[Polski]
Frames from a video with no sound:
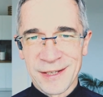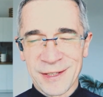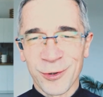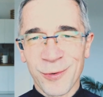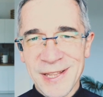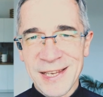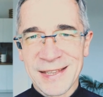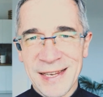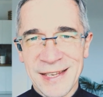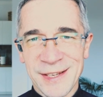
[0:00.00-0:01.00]
Dokładnie
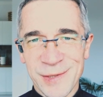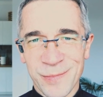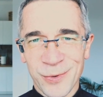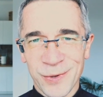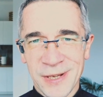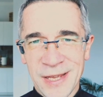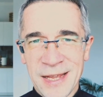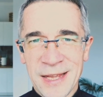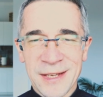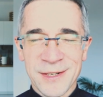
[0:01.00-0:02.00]
taki jest Bóg
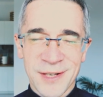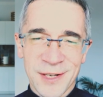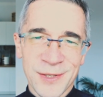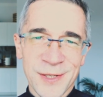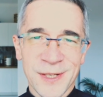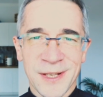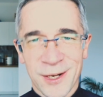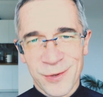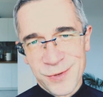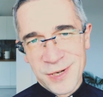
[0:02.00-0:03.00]
rzeczy,
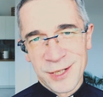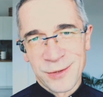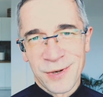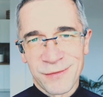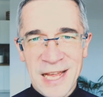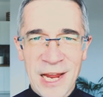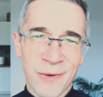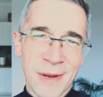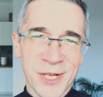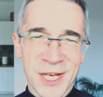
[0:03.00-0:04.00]
scenariusze, które wydają
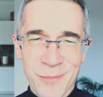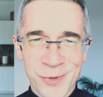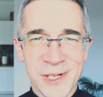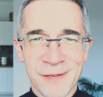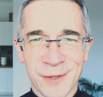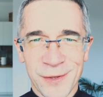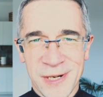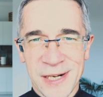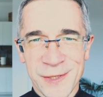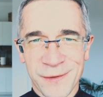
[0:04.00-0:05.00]
nam się niemożliwe do
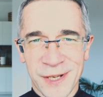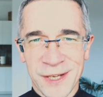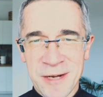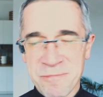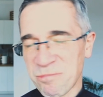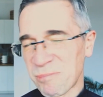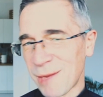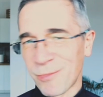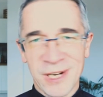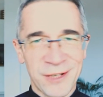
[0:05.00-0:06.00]
zrealizowania.
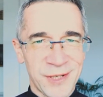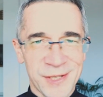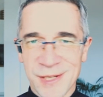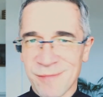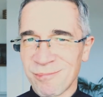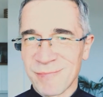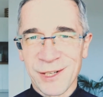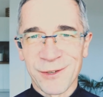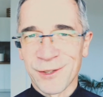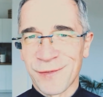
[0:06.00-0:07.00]
Dla Boga to jest
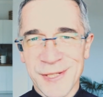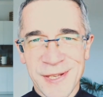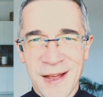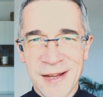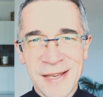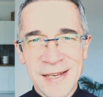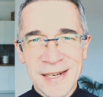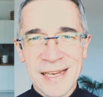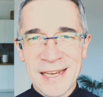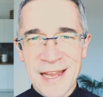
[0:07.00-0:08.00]
tylko kwestia
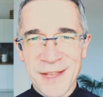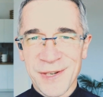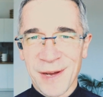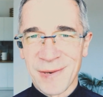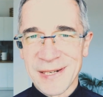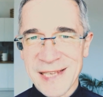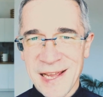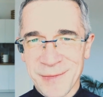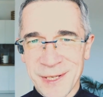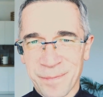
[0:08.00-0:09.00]
kliknięcia
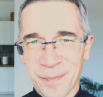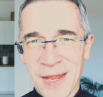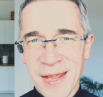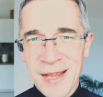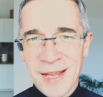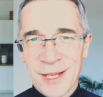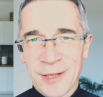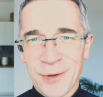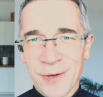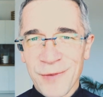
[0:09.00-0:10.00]
palcami.
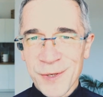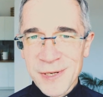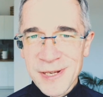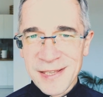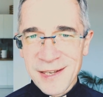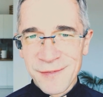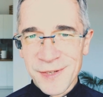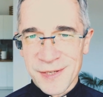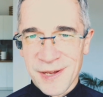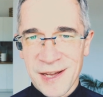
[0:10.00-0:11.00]
No i właśnie ta
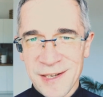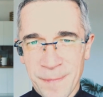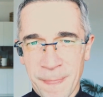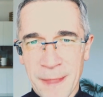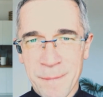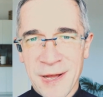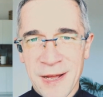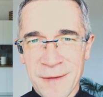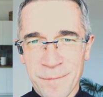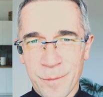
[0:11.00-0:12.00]
wizja
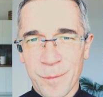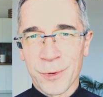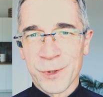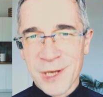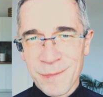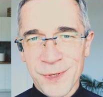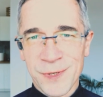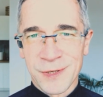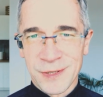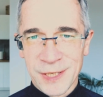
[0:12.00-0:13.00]
ma
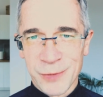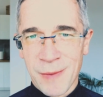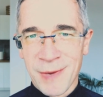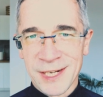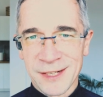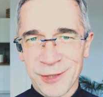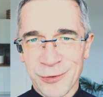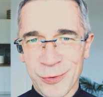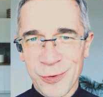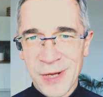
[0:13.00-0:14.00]
pokrzepić tych złamanych na
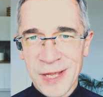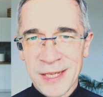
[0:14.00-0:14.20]
duchu,